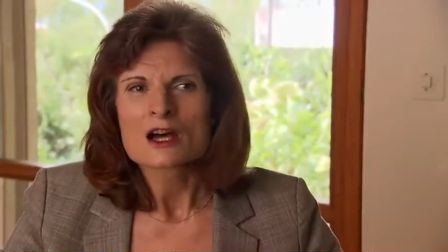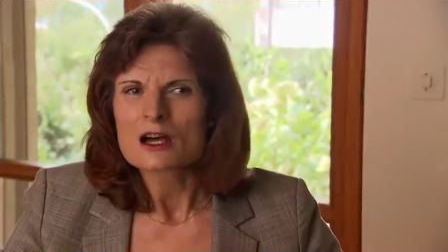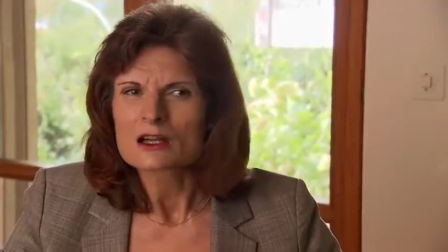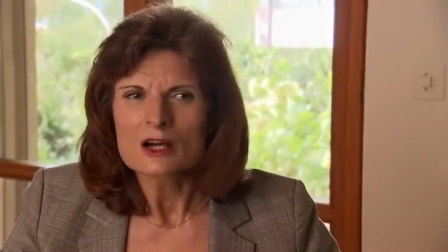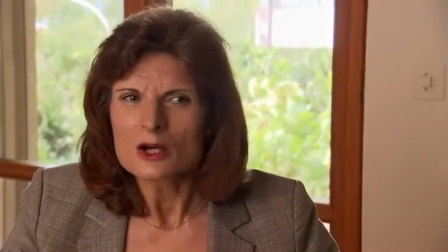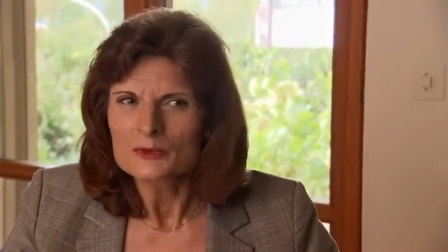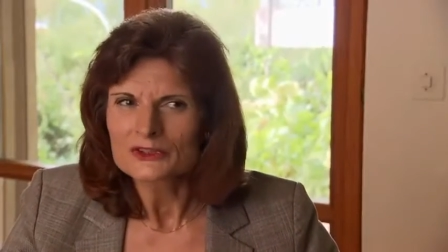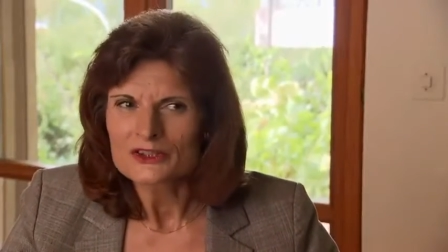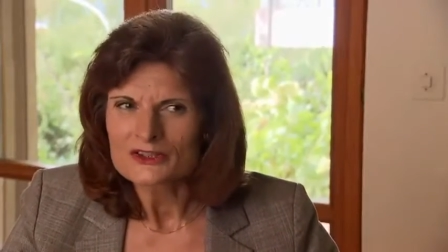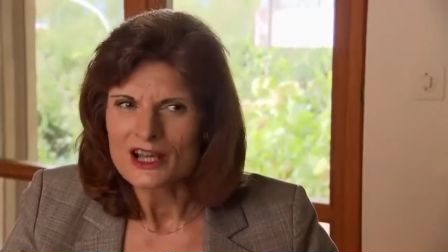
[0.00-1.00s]
äh, kaum
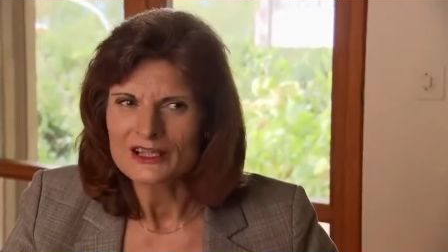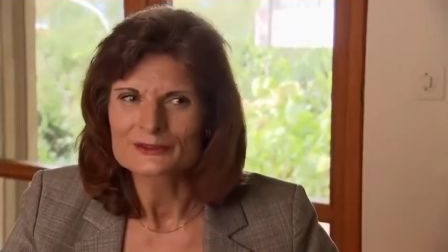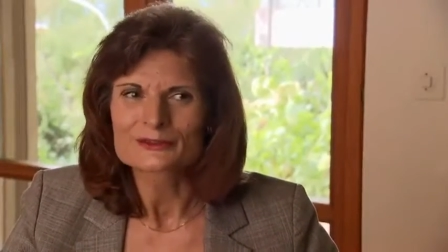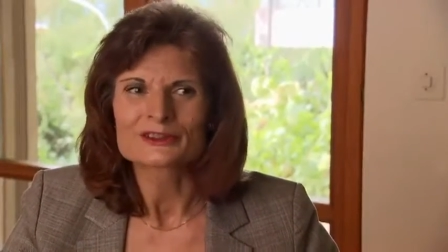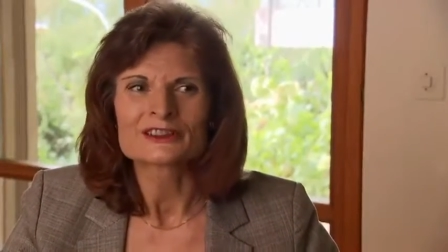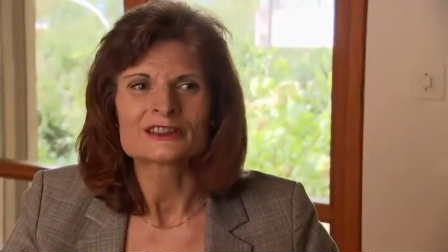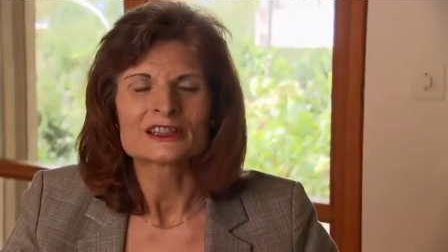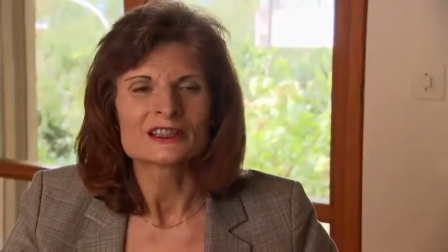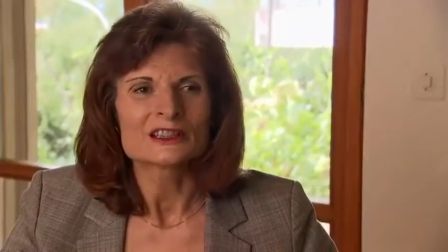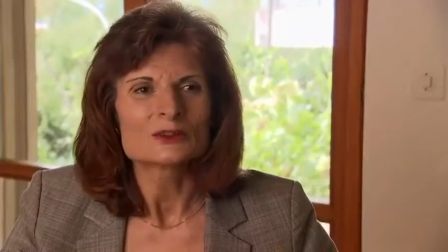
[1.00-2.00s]
unterscheiden von
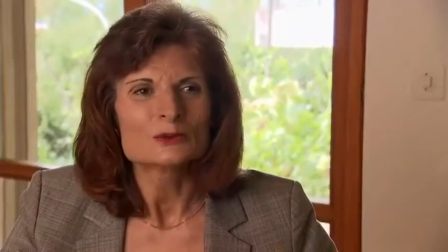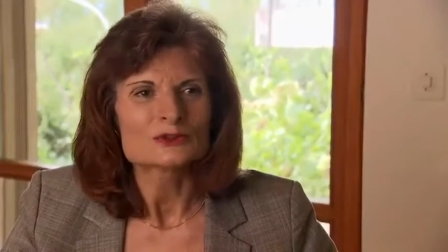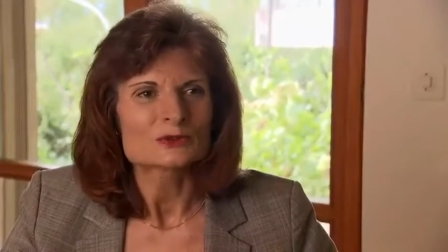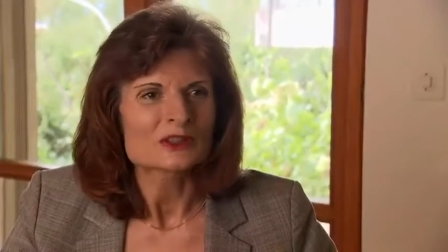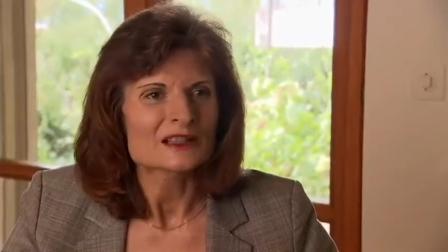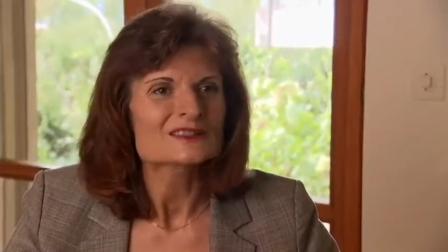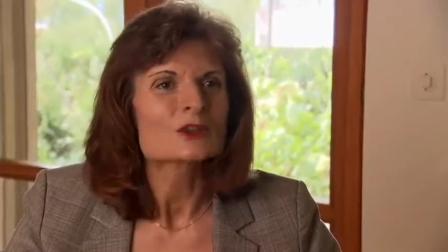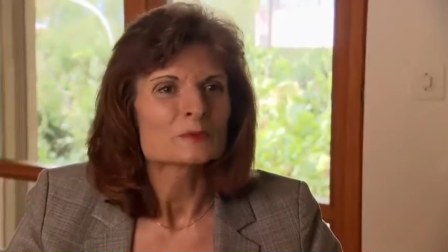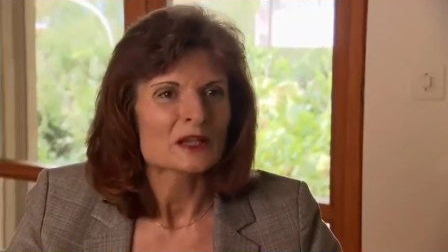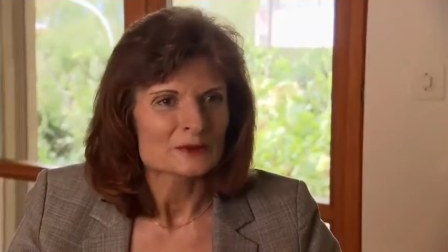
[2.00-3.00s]
den IQs von ganz
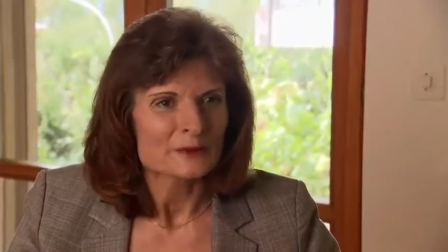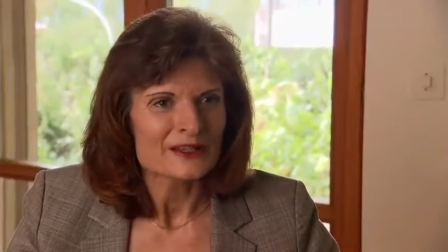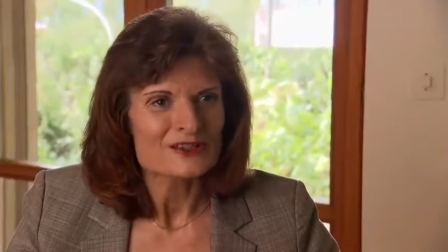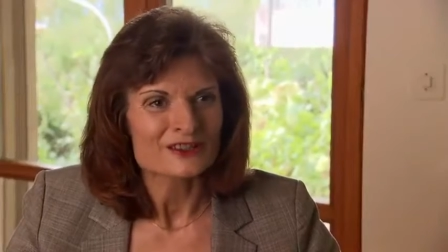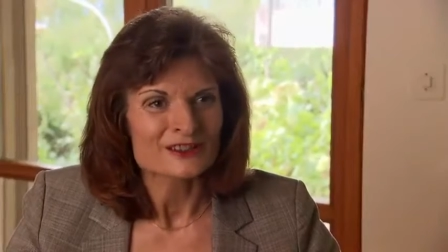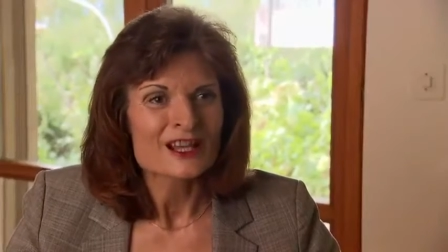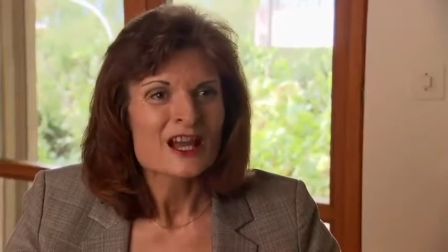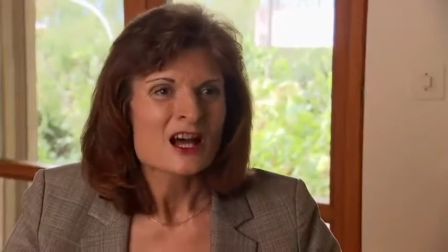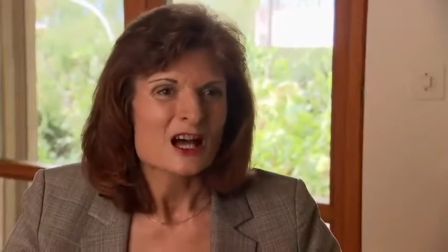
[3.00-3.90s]
normalen Menschen.